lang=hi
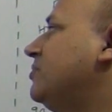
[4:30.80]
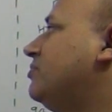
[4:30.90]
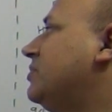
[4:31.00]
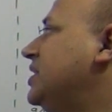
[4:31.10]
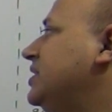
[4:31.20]

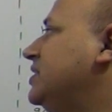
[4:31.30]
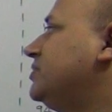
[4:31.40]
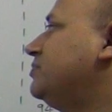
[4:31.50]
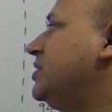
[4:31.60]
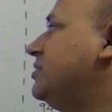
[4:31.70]

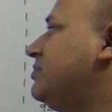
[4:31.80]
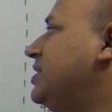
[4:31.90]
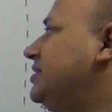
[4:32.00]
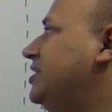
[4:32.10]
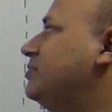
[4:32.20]
माइनस वन
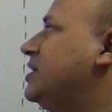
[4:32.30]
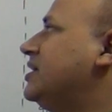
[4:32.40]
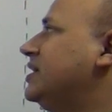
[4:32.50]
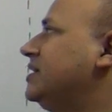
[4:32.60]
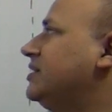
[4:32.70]
बाई थ्री
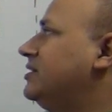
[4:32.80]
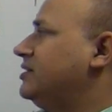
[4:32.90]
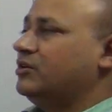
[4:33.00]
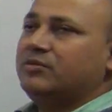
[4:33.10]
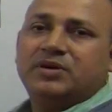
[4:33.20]
बाहर आएगा
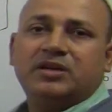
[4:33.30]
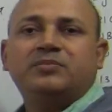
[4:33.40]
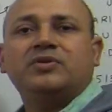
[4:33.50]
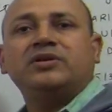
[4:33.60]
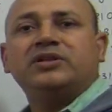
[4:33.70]
और वन
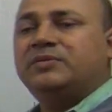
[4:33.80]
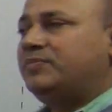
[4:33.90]
अपॉन टी